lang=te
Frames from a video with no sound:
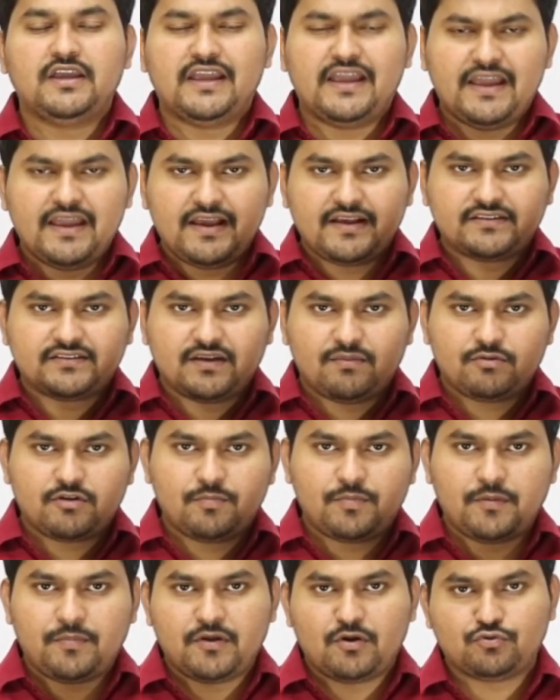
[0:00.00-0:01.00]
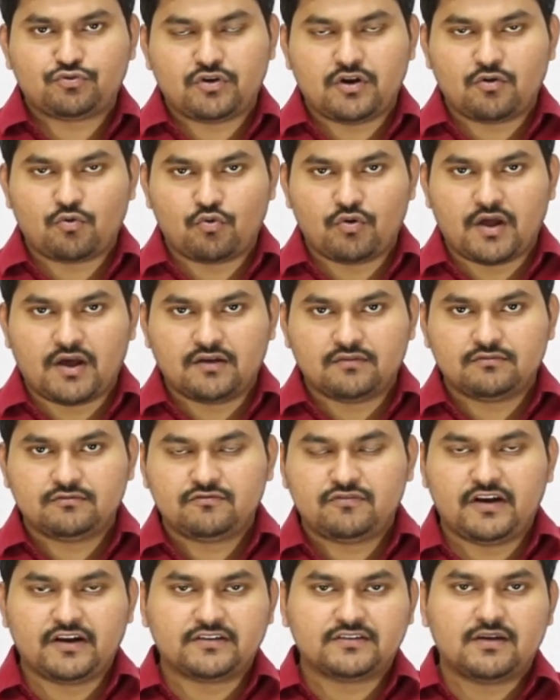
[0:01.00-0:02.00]
ఏ ఎగ్జామ్కి ప్రిపేర్ అవుతున్నా కూడా
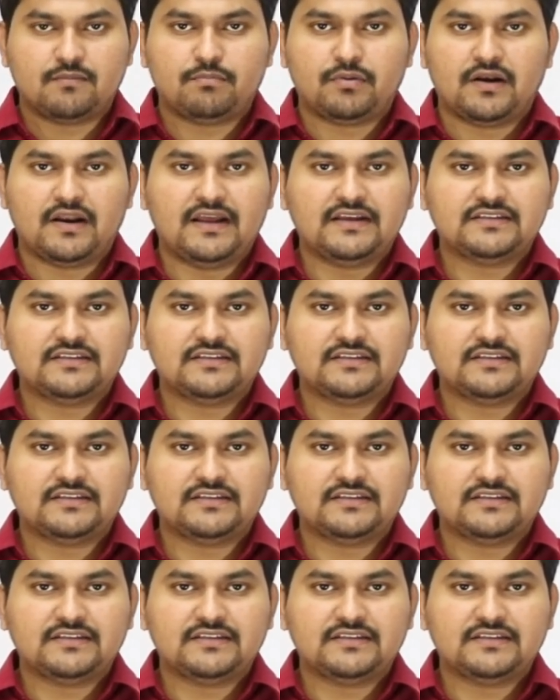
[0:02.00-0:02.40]
ఫర్ ఎగ్జాంపుల్